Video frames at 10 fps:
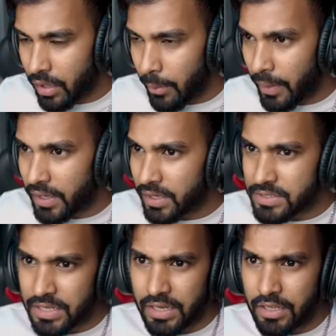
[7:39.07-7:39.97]
भाई एक
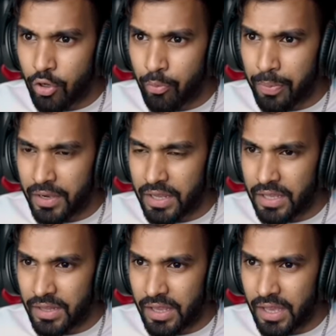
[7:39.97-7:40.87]
सेकंड ये ऊपर नहीं
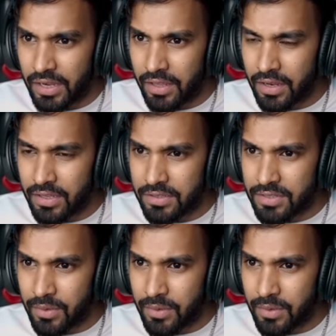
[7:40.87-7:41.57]
था यार ये अलग सा